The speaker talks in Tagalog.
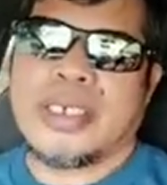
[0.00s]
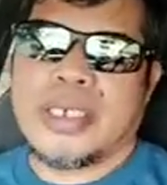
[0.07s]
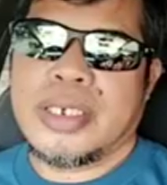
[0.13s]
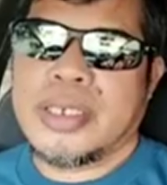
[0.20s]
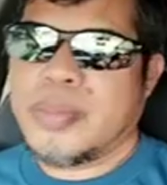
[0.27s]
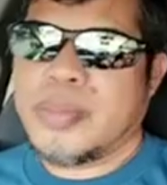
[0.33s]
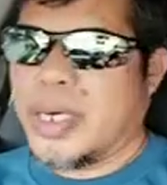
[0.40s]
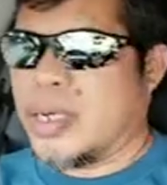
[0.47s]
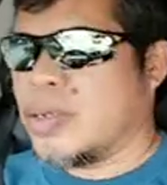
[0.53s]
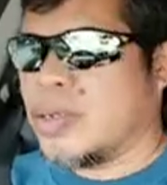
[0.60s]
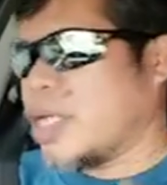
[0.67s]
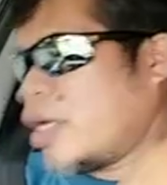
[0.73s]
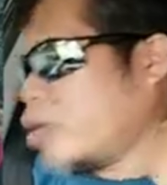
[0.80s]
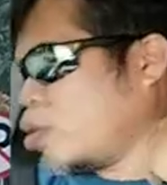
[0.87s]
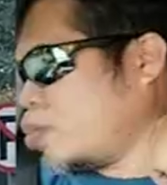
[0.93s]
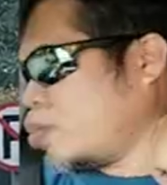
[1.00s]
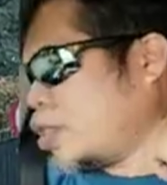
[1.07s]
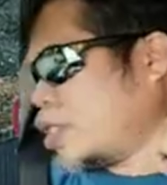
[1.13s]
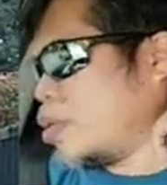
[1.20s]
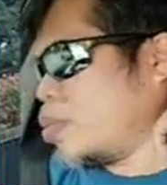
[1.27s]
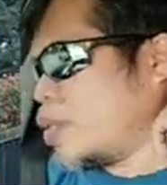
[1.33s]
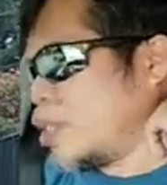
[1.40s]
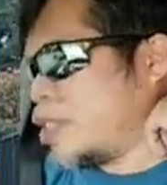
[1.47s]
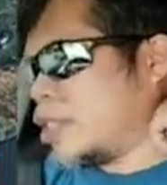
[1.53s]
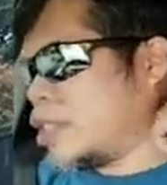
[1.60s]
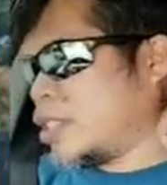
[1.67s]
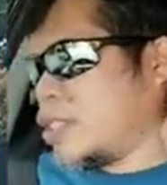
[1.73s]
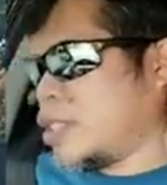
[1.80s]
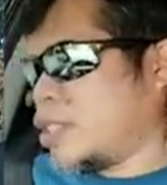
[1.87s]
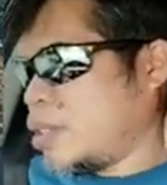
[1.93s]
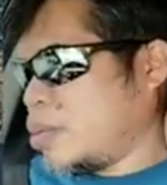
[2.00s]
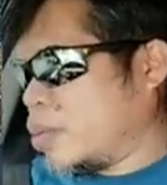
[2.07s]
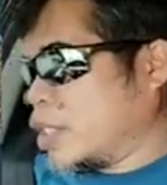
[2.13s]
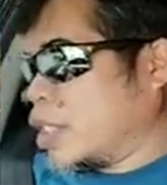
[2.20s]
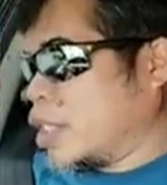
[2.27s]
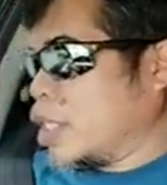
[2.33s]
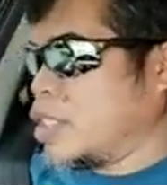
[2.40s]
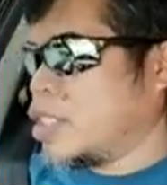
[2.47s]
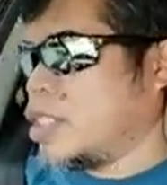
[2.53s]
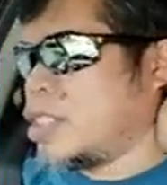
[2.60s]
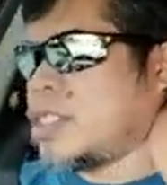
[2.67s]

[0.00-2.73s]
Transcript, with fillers: mayroon tayong home service. Masads.